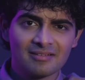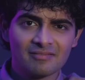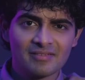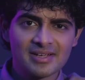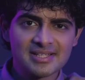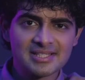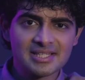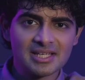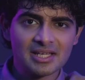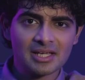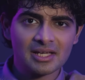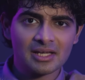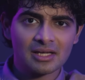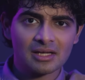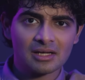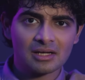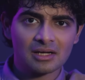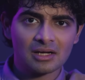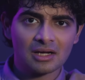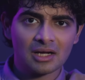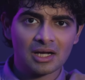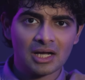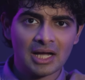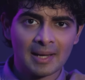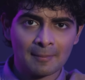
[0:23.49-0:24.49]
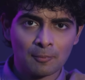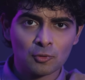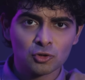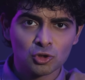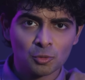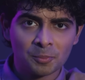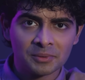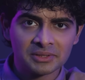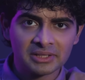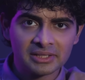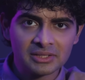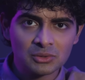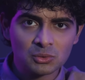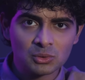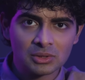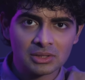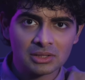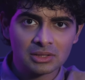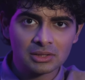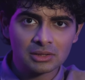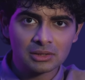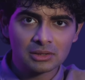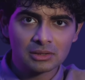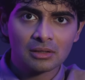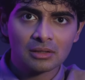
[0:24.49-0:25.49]
वैसे आपको तो पता ही होगा
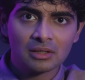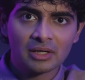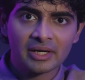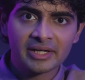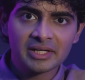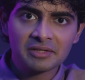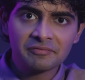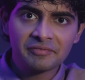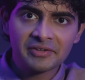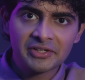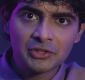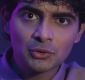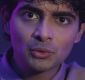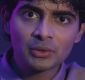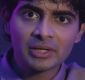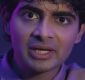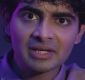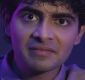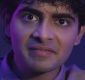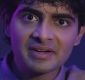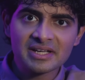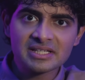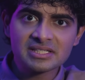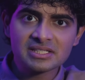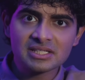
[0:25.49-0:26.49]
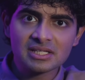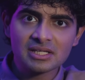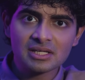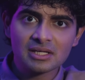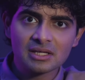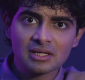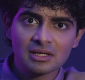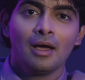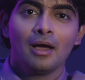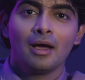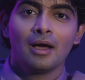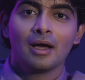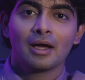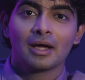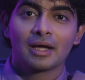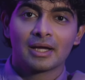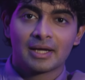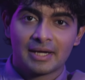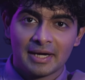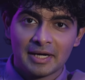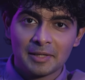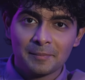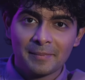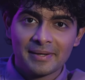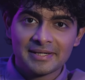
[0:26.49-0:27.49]
ना अरे वीडियो के वाई सी
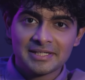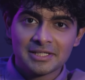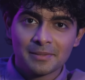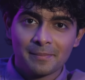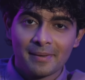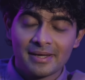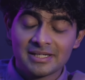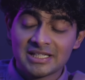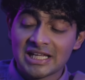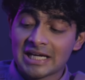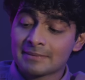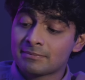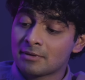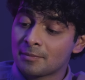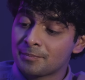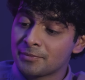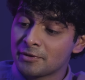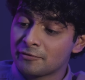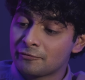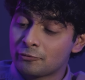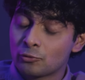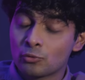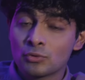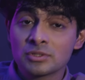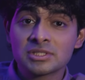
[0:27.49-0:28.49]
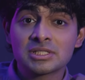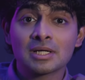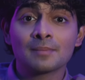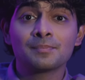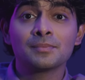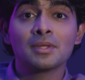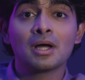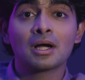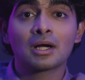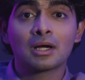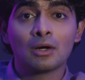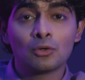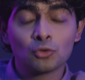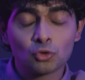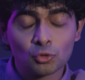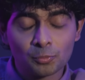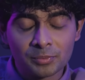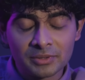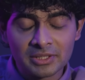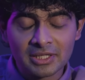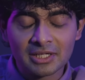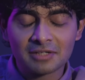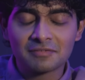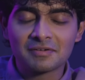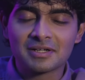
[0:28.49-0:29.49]
घर बैठे बैठे आप अपने फोन से अपना अकाउंट
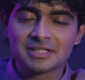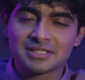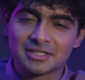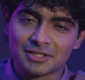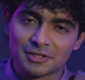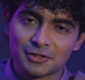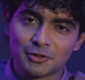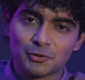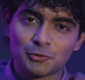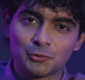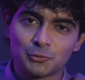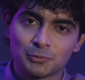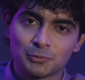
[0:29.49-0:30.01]
ओपन करवा सकते